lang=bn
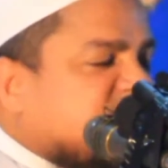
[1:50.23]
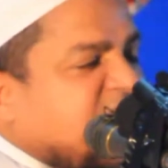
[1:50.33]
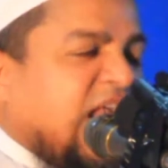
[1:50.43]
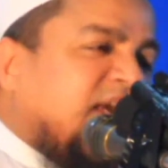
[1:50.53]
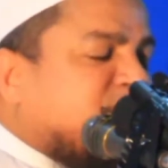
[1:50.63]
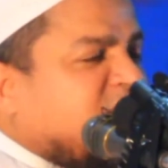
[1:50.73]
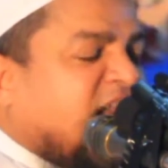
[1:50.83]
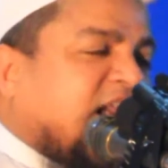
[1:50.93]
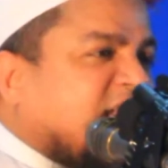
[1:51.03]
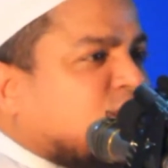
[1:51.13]
এ
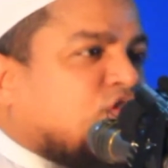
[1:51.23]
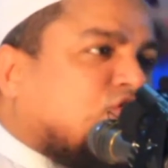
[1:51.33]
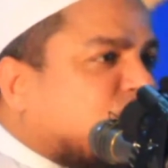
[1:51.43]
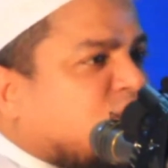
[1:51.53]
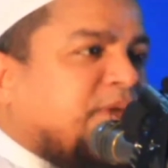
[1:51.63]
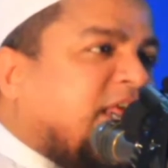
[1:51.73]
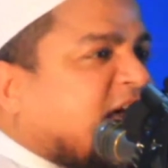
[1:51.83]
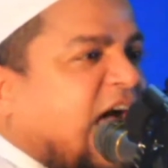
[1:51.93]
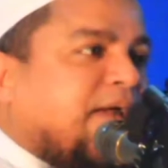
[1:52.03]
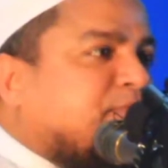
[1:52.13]
জালেমদের রাজত্ব
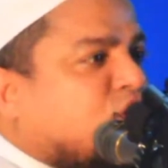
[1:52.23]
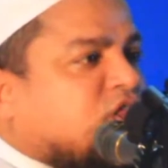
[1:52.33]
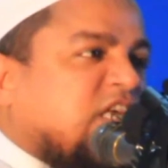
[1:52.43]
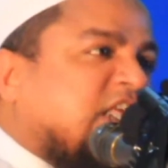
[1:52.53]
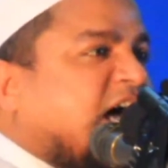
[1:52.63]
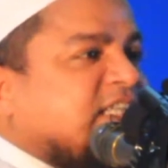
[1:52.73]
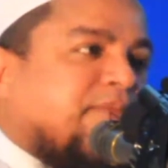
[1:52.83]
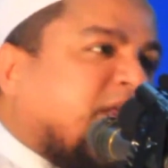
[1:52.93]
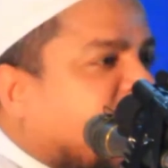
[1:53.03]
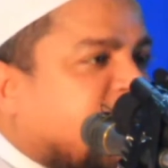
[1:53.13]
জমিনে কায়েম করতে দেয়া
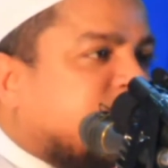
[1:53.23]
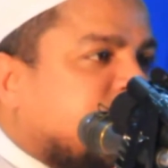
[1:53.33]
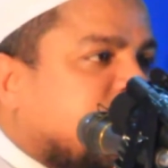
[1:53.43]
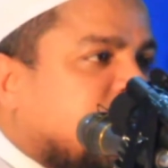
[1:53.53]
যাবে না